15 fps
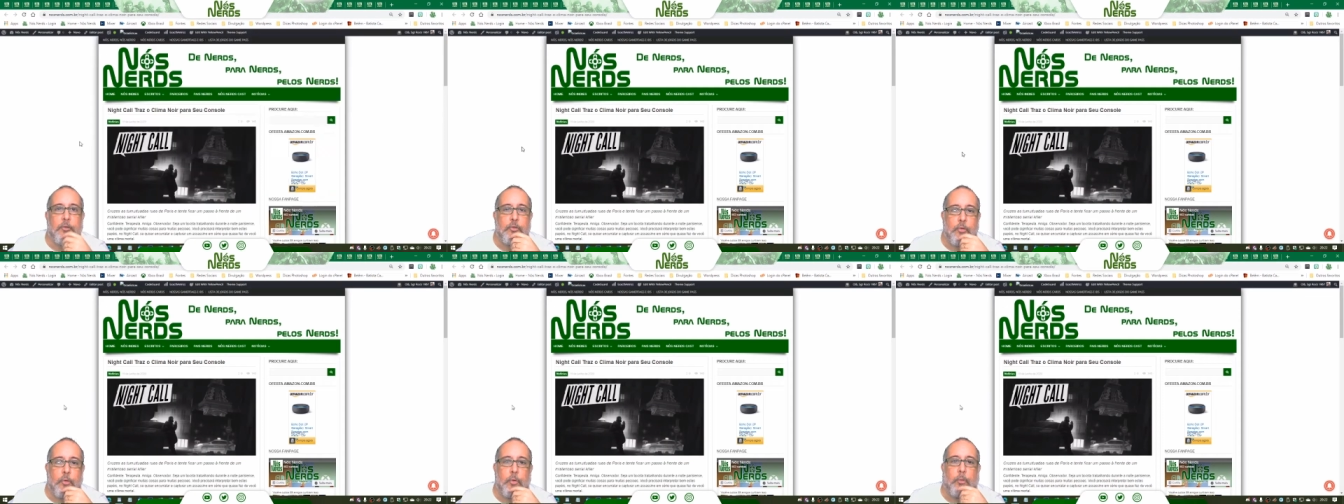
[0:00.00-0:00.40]
no
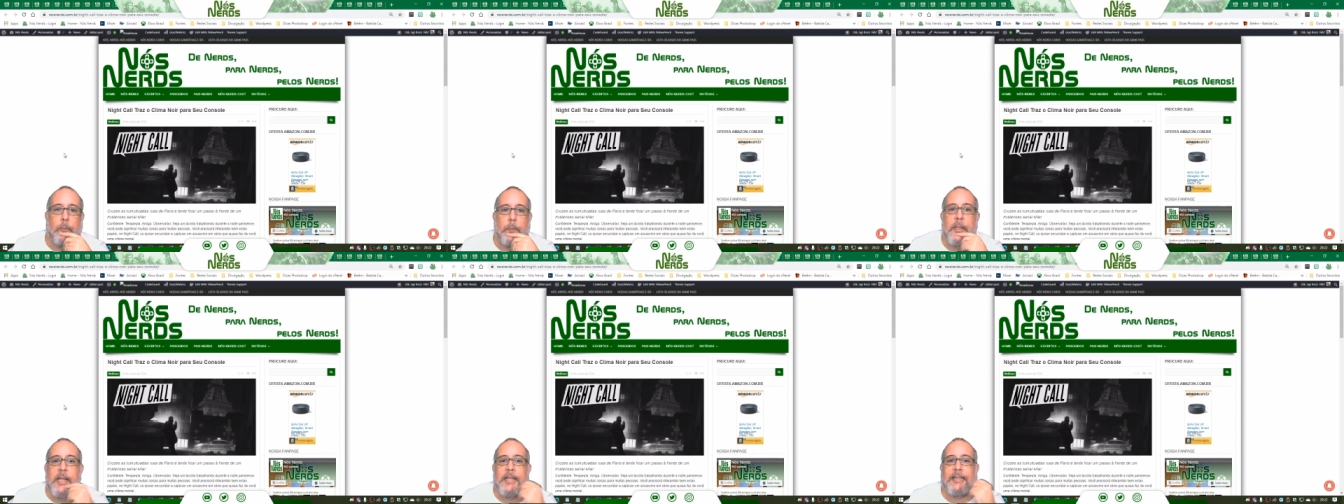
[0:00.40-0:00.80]
jogo.
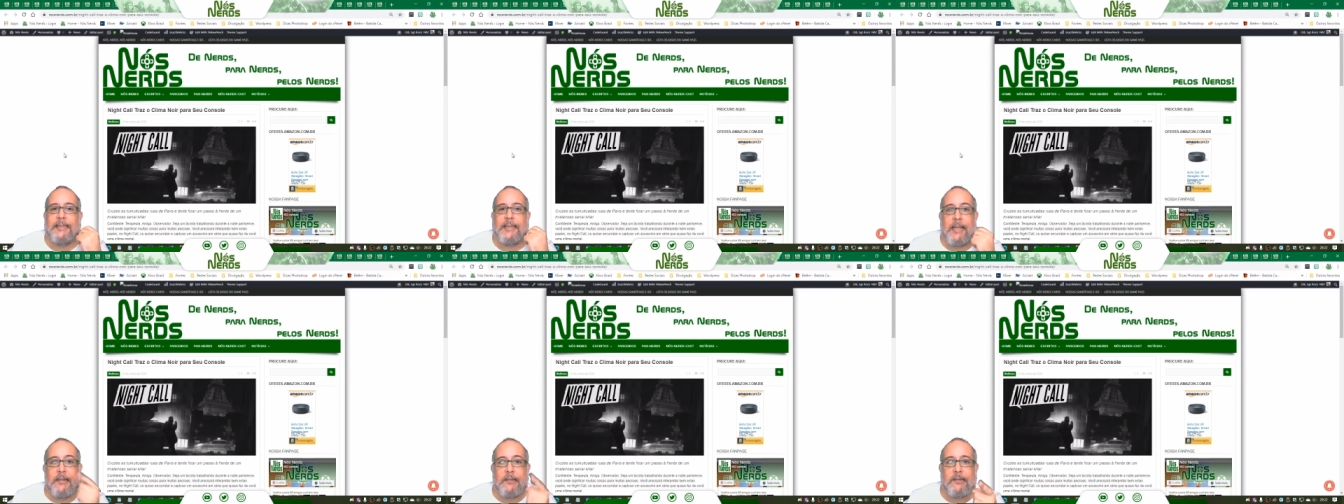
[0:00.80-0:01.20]

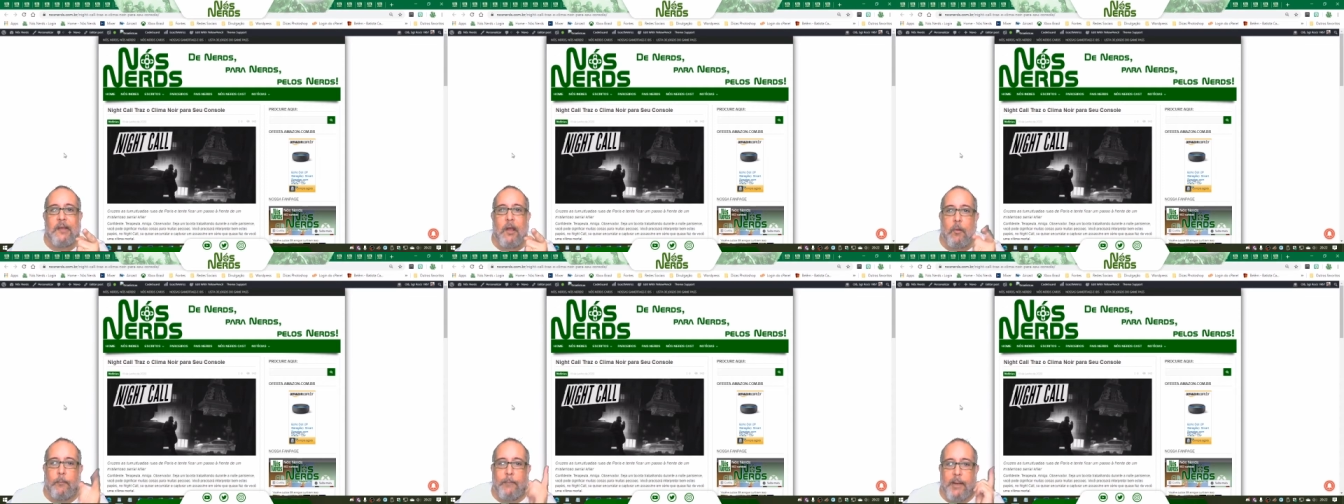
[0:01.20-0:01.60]

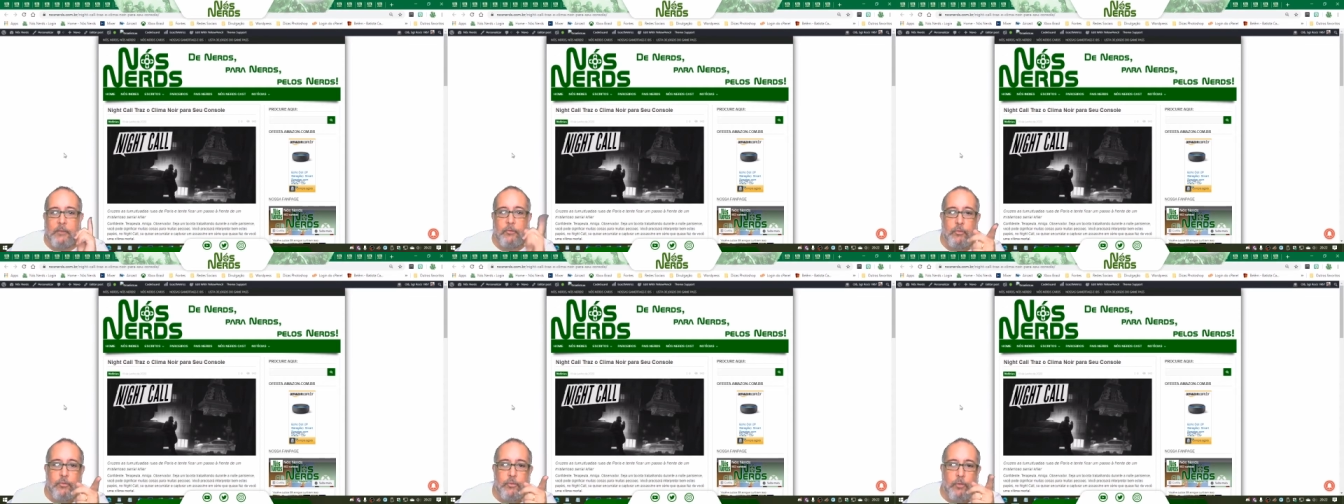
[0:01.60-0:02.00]
Nightcall,
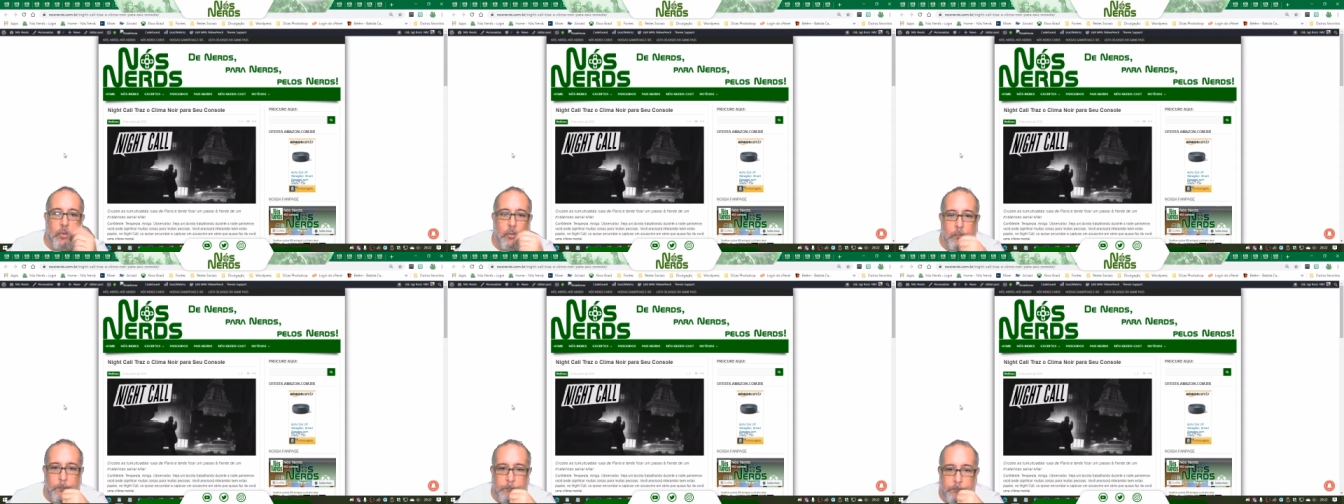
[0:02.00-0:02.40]
mais um
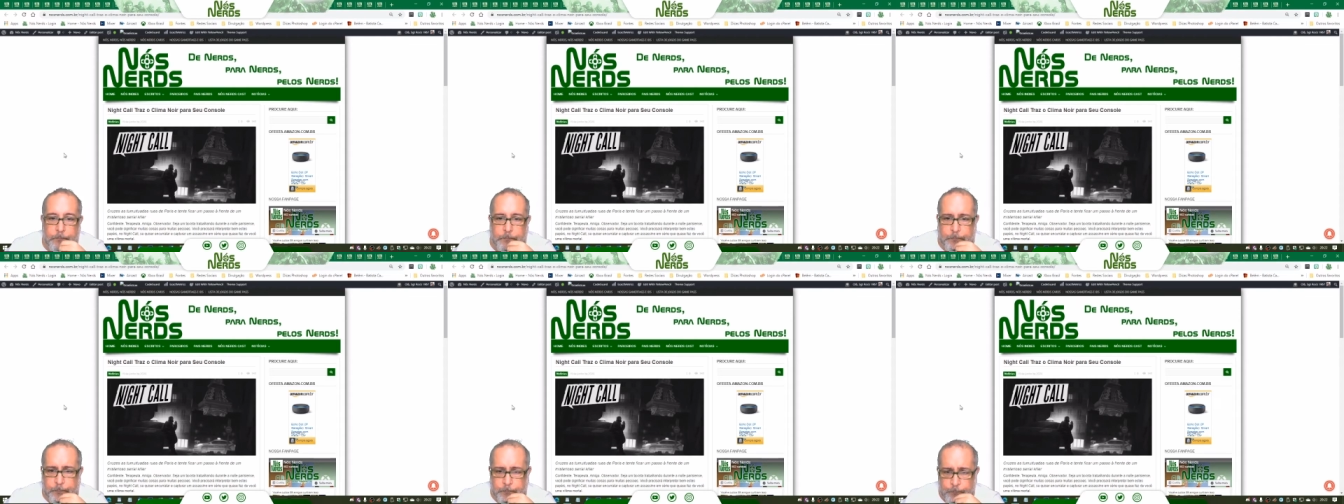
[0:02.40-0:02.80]
jogo
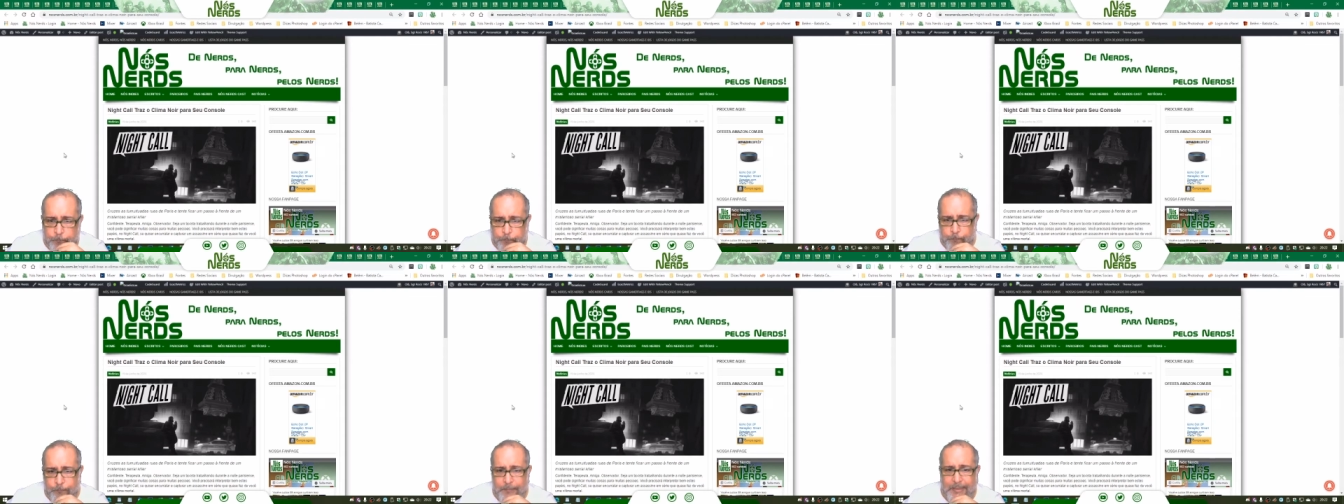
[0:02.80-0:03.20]

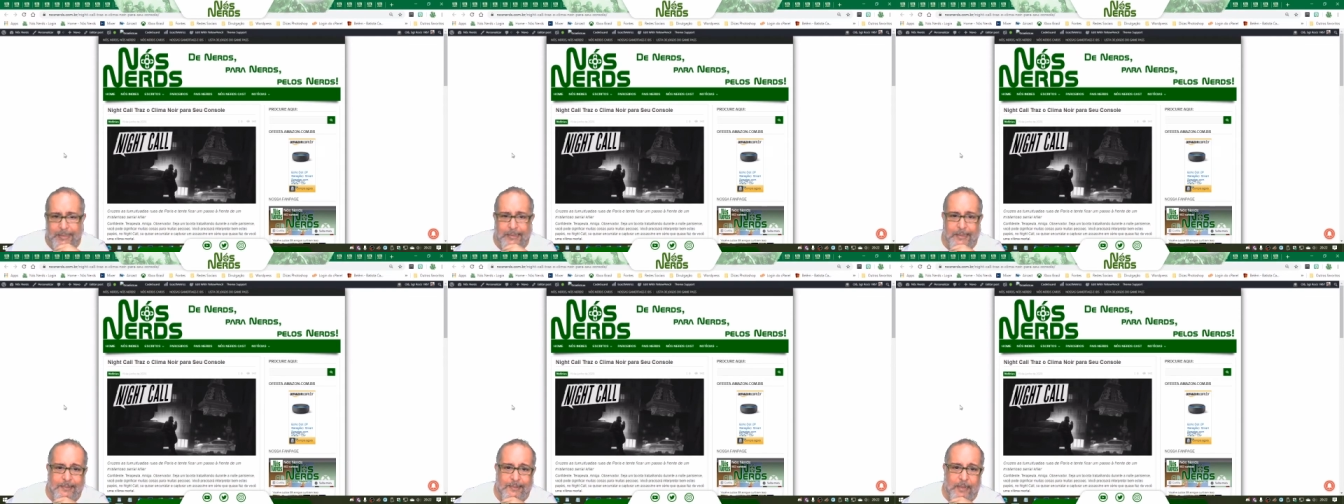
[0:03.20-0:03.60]

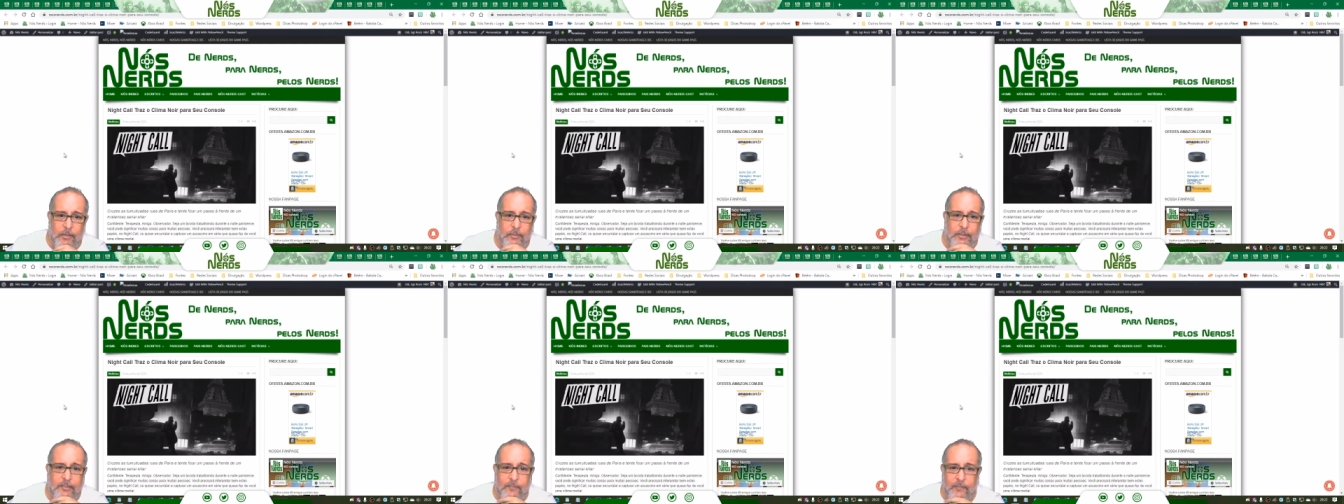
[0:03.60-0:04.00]
que
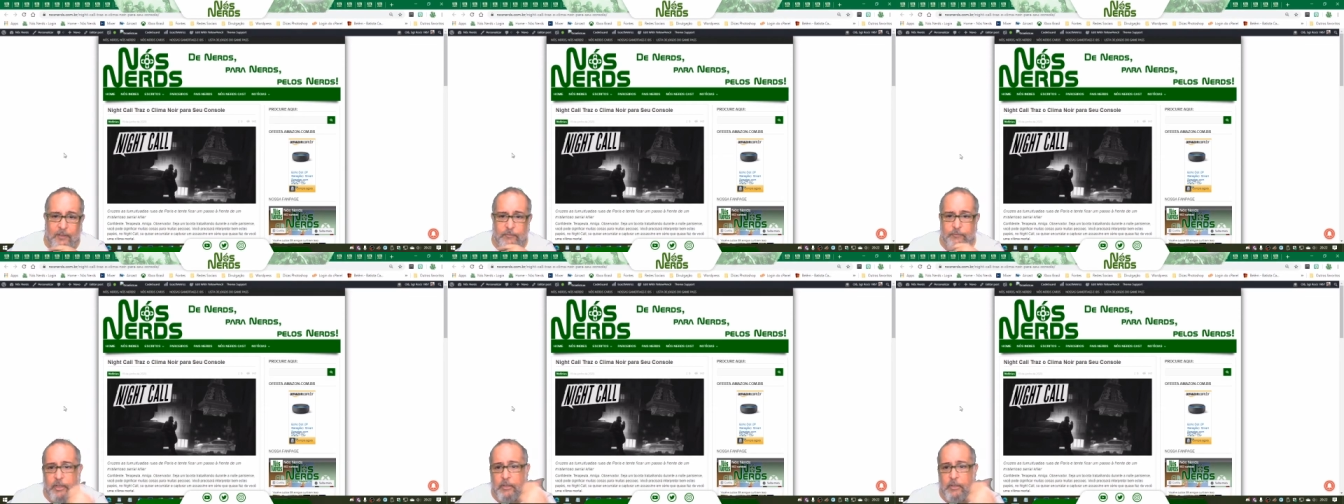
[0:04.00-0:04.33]
saiu nesse final, foi